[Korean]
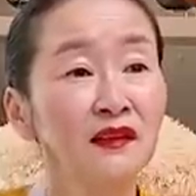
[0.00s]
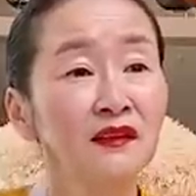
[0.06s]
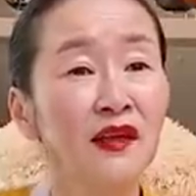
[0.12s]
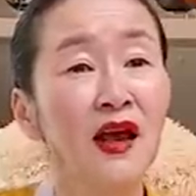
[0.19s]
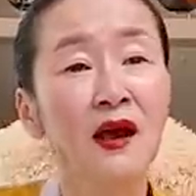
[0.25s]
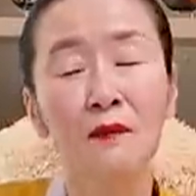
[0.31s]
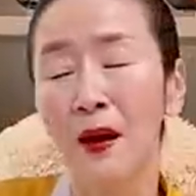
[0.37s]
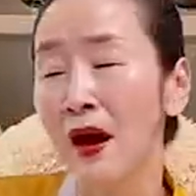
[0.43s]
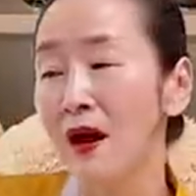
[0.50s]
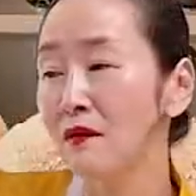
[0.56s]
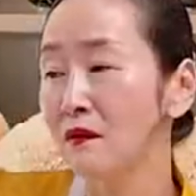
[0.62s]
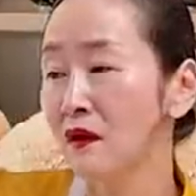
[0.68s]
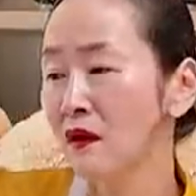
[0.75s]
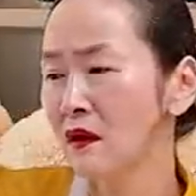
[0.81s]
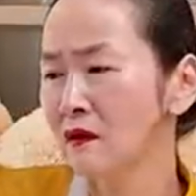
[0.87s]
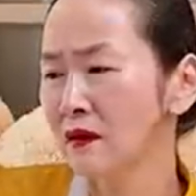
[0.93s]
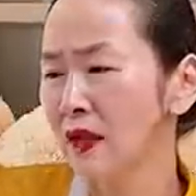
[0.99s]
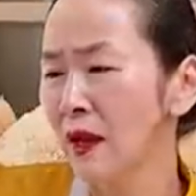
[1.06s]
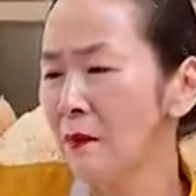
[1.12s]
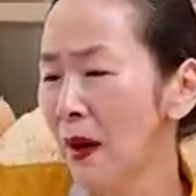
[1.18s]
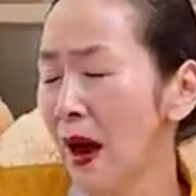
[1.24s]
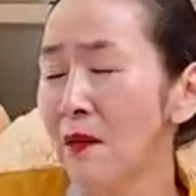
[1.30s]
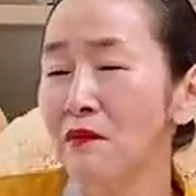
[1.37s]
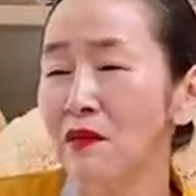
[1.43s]
내가 마음 내가
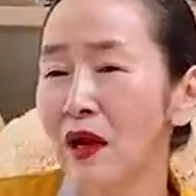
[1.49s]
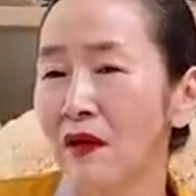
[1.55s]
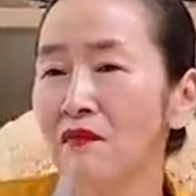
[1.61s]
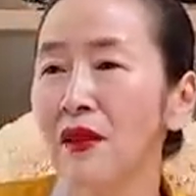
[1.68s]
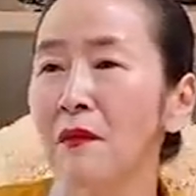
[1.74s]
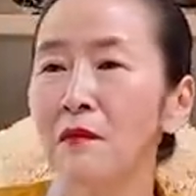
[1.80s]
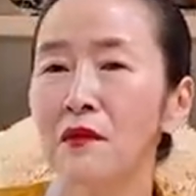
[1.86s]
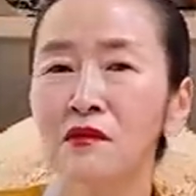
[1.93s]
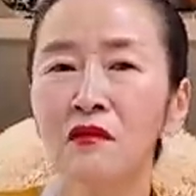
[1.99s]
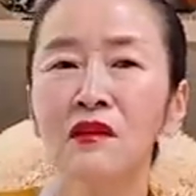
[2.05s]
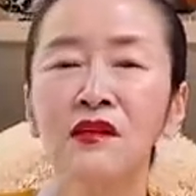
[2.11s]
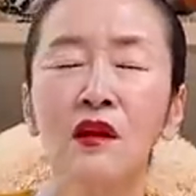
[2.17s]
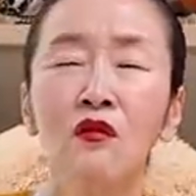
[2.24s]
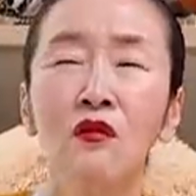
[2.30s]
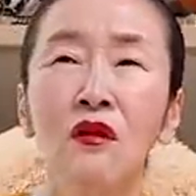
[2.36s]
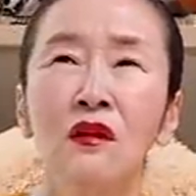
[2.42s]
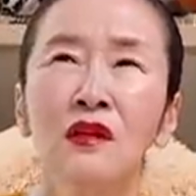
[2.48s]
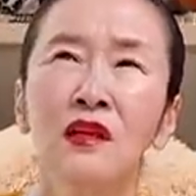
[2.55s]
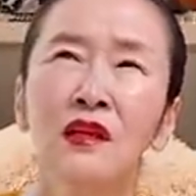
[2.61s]
마음을 안 내면서 그냥